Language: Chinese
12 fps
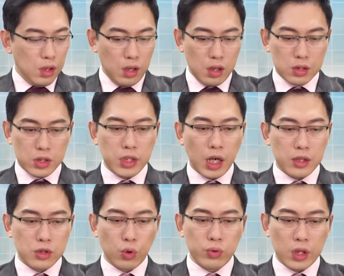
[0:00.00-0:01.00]
呃，接下来的
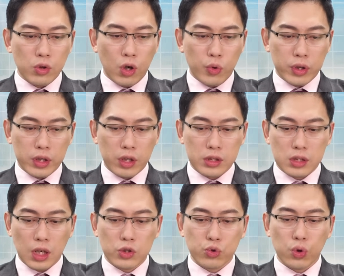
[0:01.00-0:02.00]
重点的话，我跟
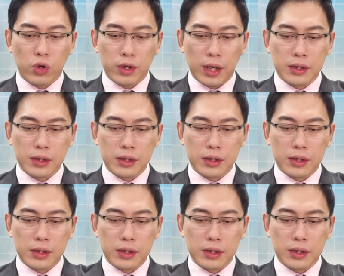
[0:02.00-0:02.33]
刚如同刚